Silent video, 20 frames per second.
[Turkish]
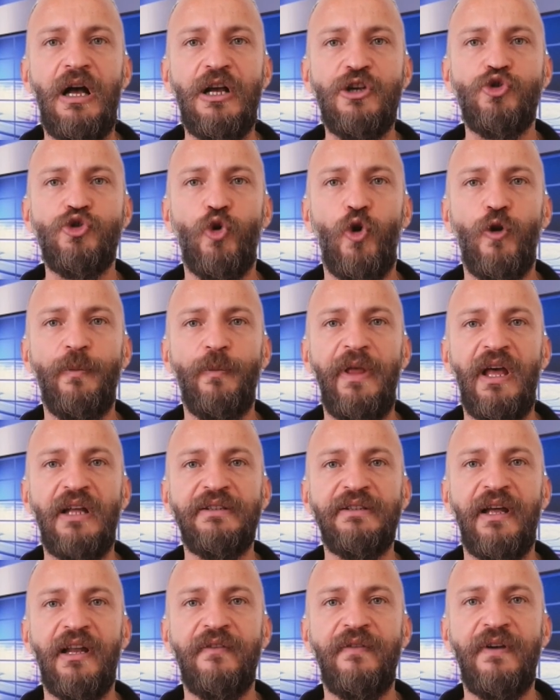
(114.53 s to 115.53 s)
Aşı
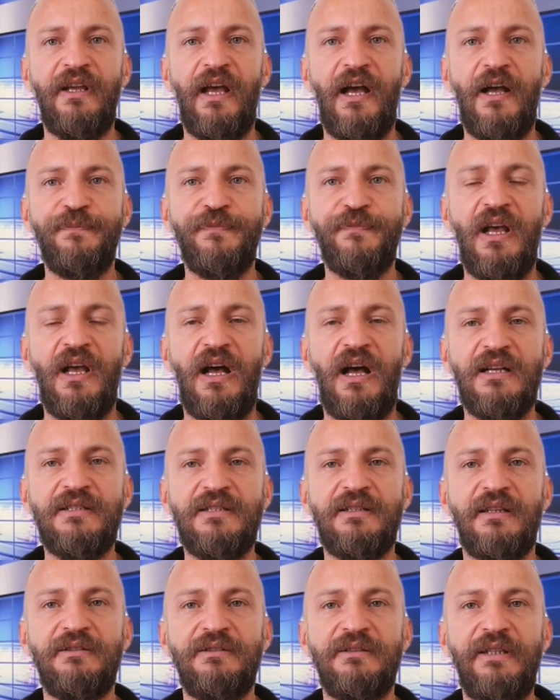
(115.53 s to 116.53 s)
olmayanlar veya
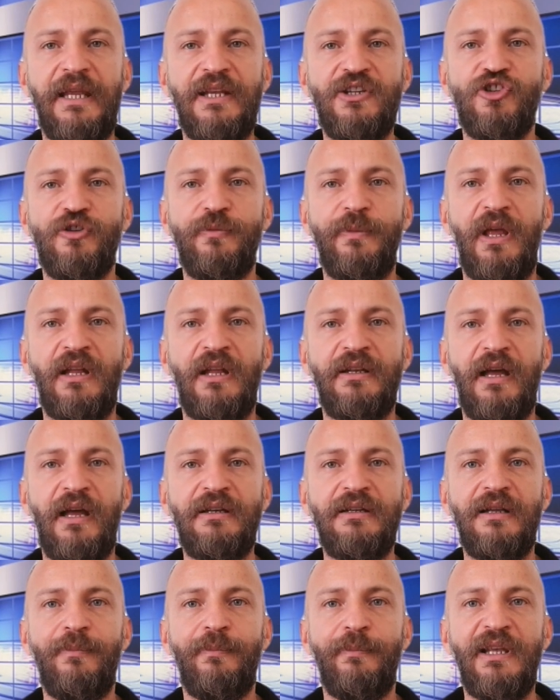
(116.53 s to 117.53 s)
hastalığı
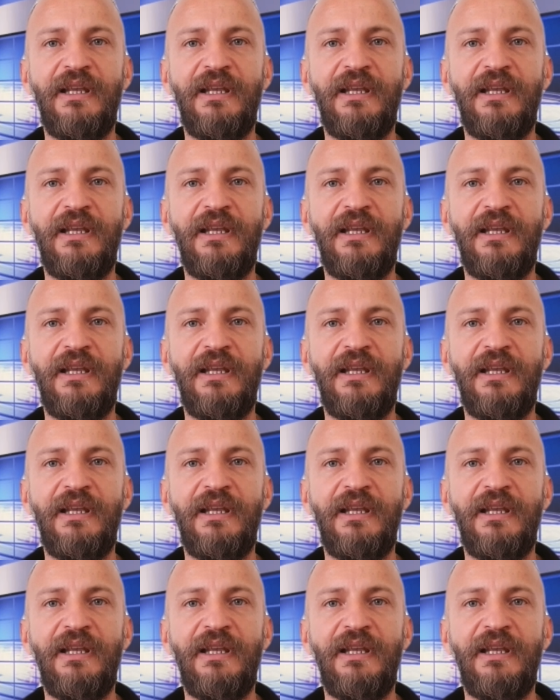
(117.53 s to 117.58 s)
geçirmeyenler